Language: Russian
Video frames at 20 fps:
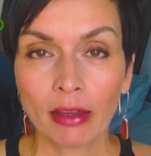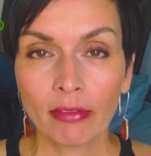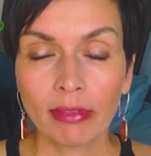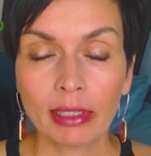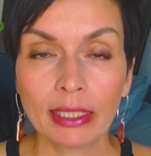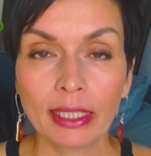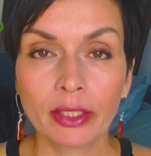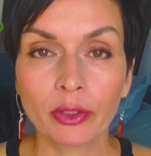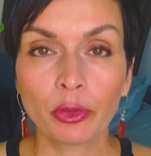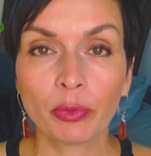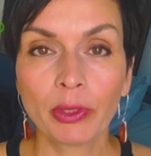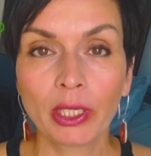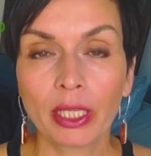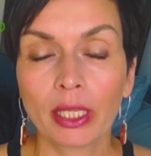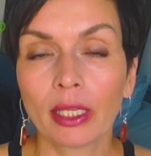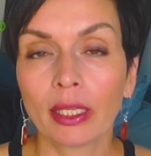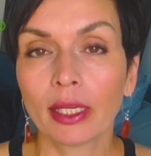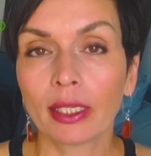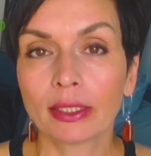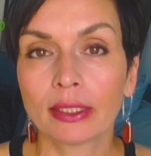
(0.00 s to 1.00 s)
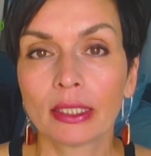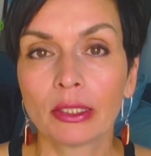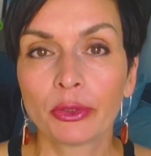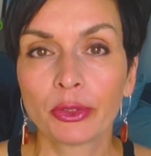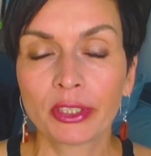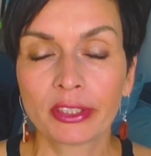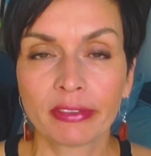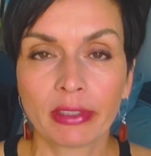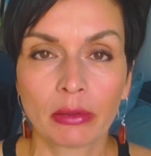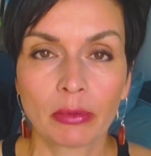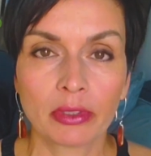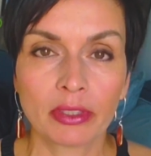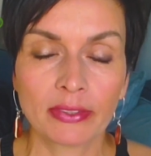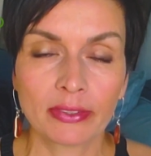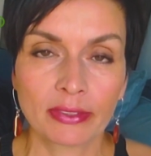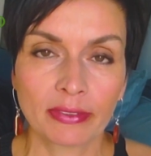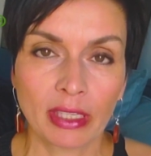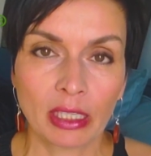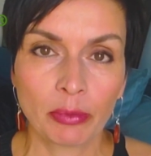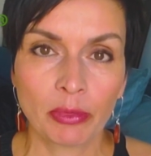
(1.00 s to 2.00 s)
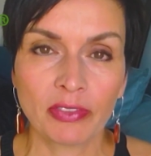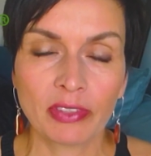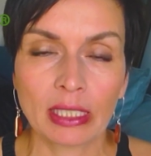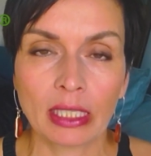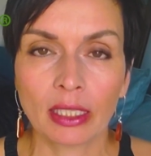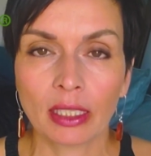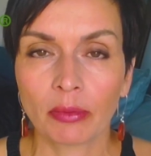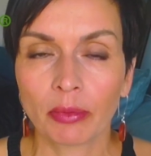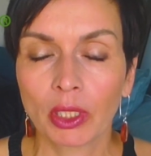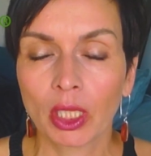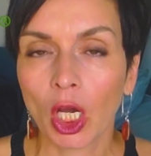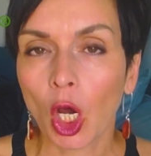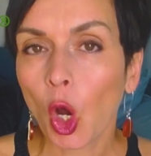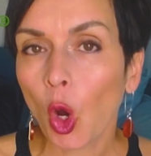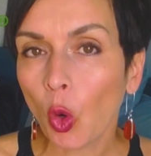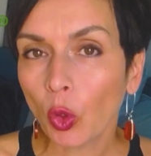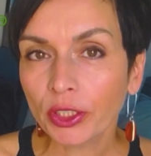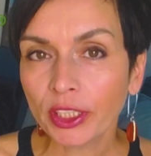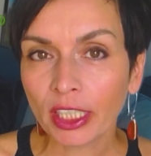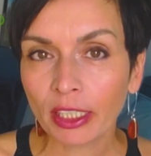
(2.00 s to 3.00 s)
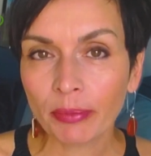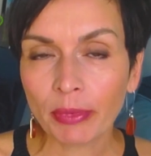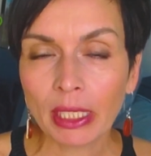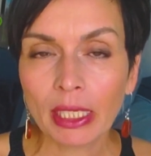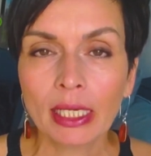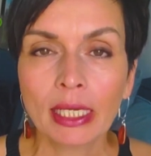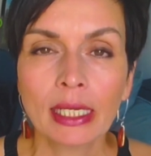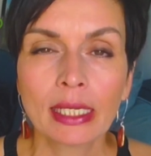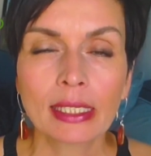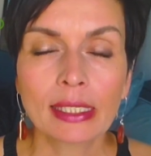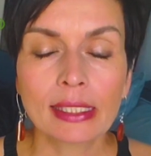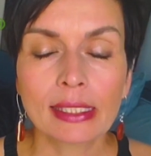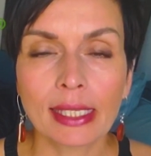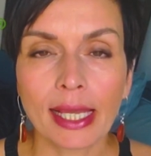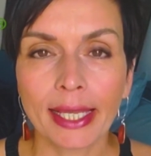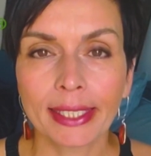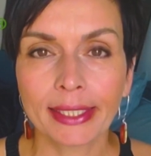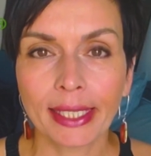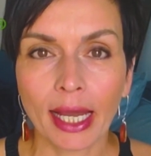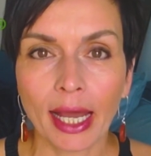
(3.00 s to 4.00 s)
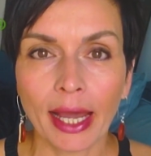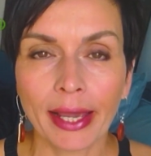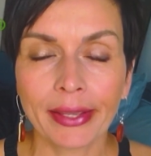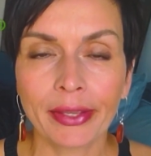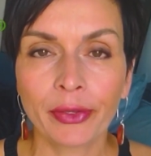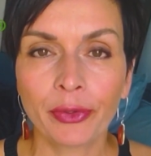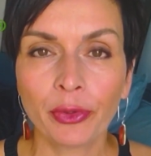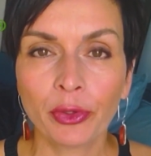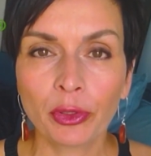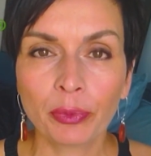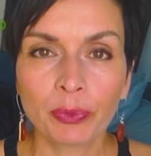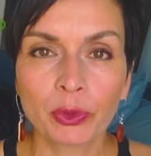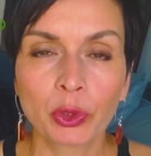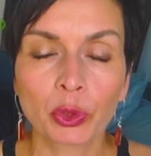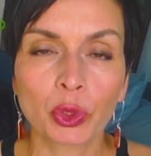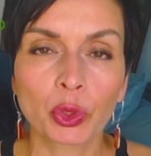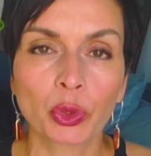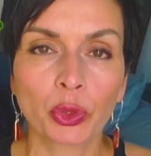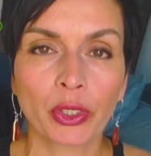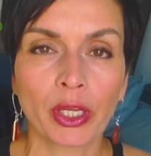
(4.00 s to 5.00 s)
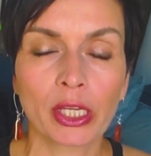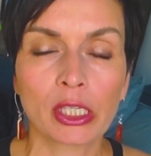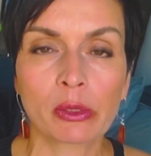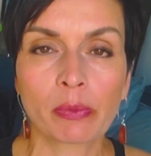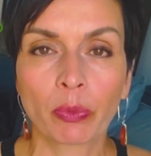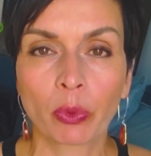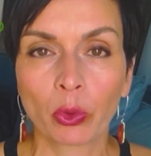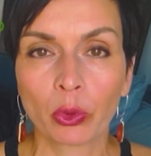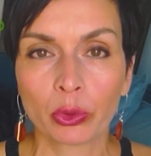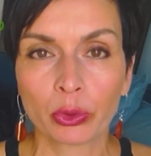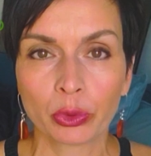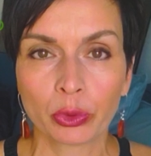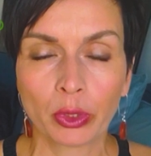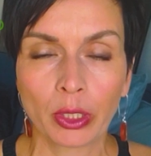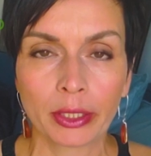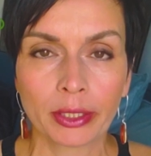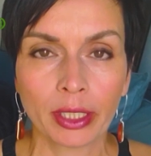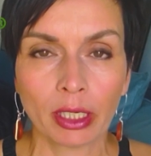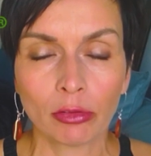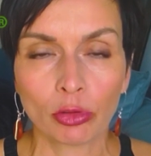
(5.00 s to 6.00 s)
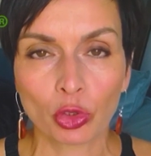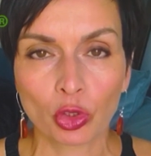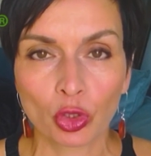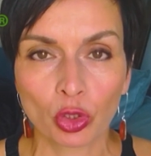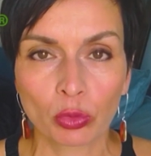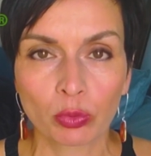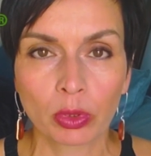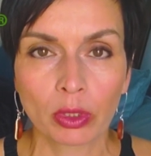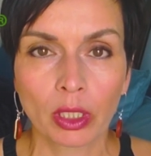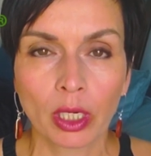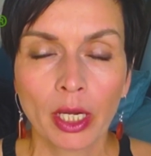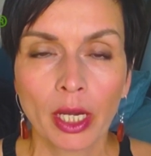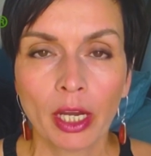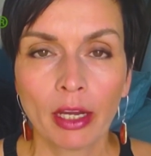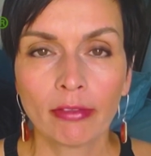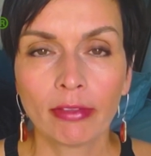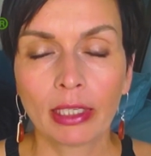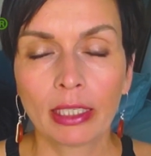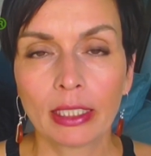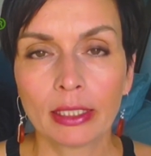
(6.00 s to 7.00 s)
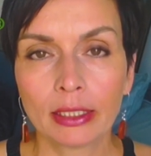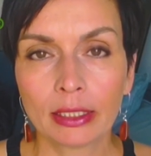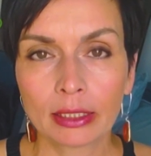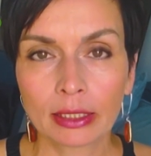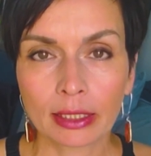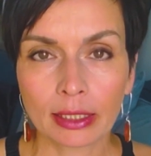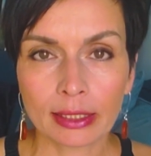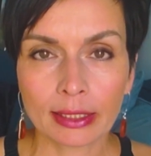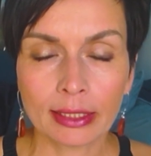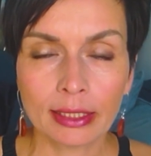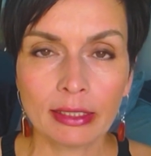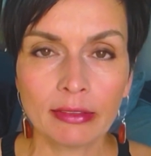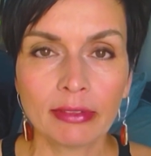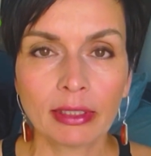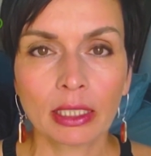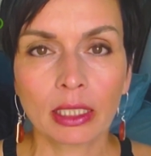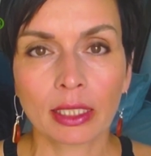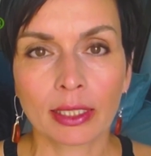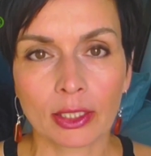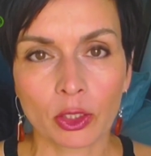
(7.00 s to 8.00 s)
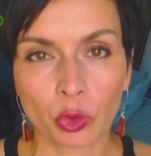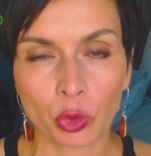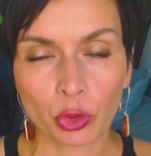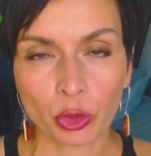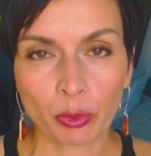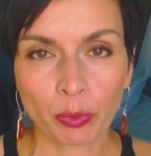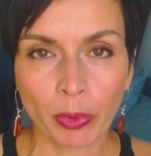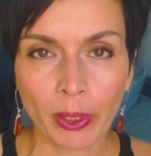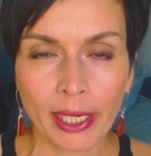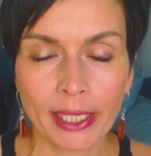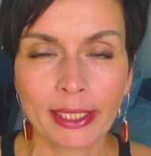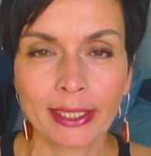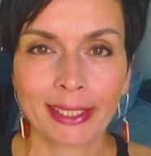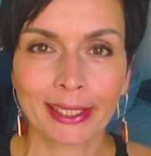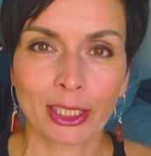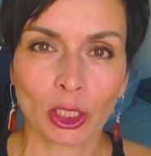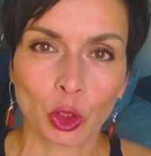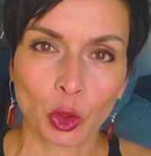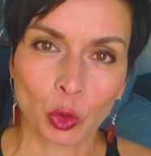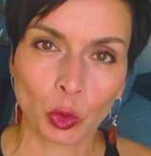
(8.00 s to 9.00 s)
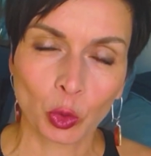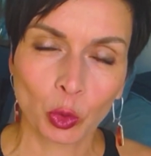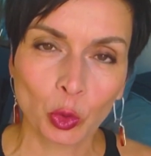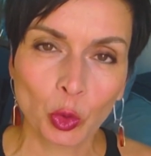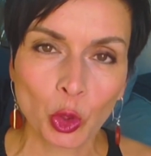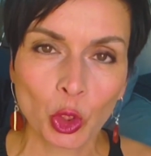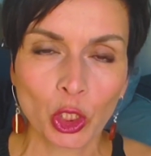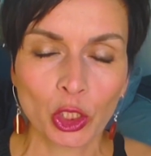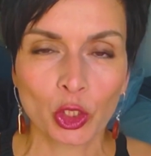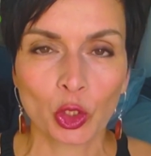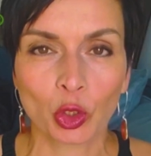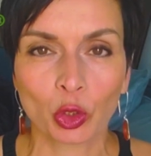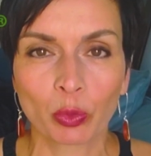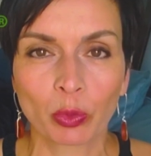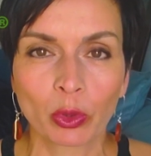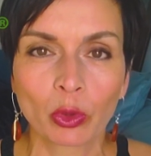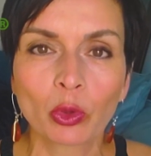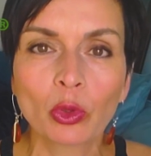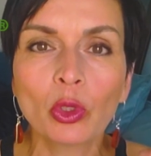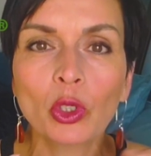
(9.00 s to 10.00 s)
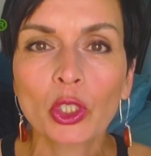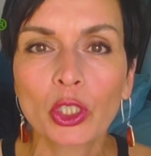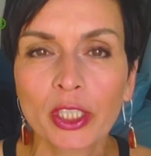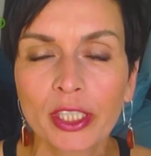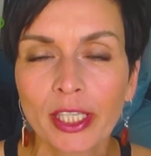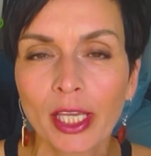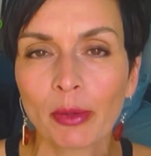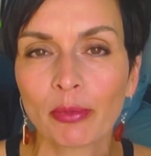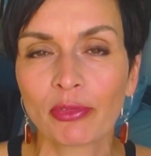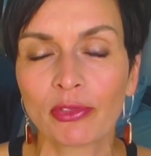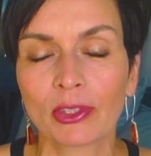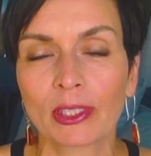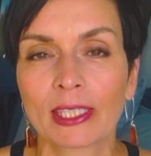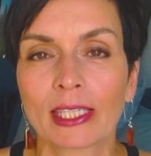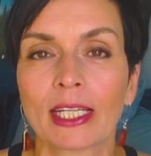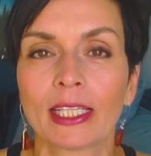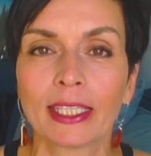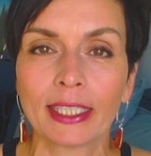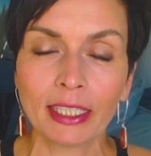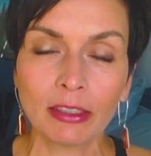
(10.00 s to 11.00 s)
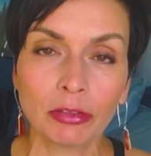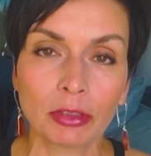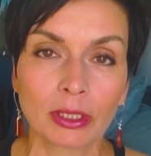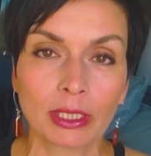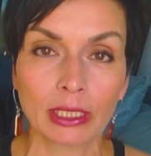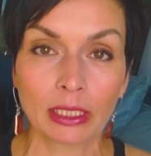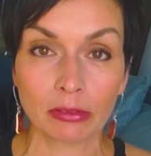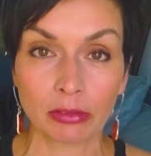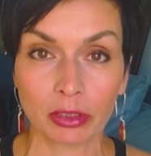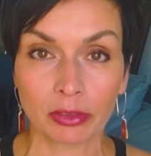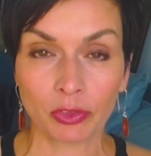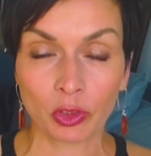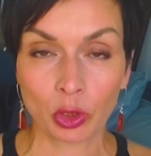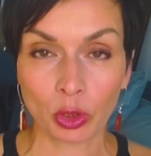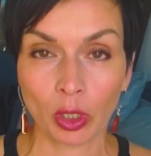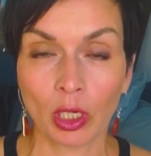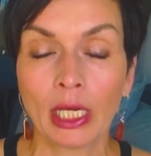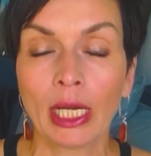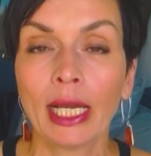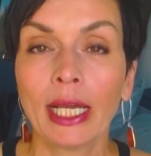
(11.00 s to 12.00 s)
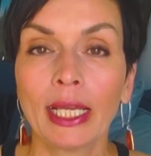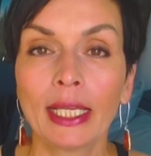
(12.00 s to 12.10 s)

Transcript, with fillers: В этой рубрике я делюсь с вами своими всякими находками с сайта iHerb, то, что я использую для того, чтобы выглядеть красиво, хорошо спать, хорошо кушать, чтобы кожа не обвисала и вот это вот все.